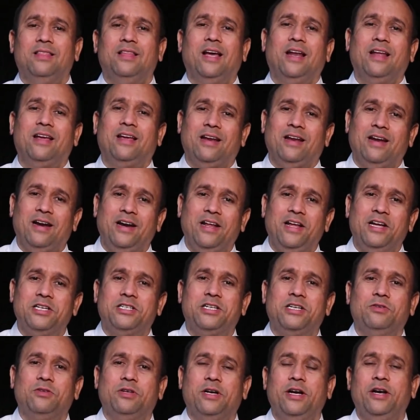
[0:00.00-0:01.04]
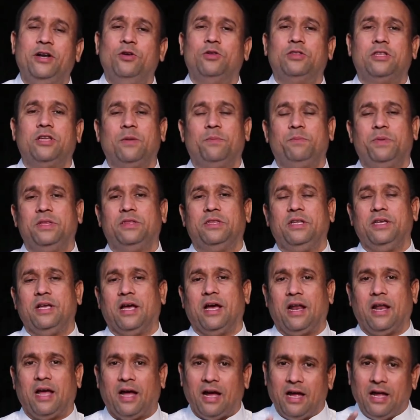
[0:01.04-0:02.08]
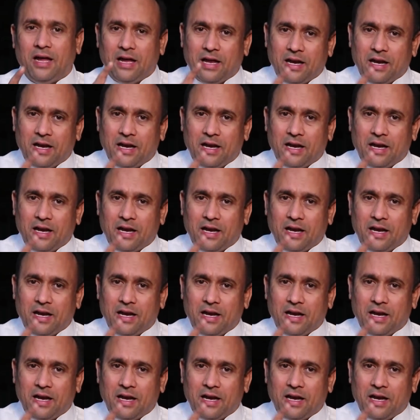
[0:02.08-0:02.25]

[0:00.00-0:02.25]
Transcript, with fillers: దానికి రేడియేషన్ రేడియోథెరపీ తీయాలా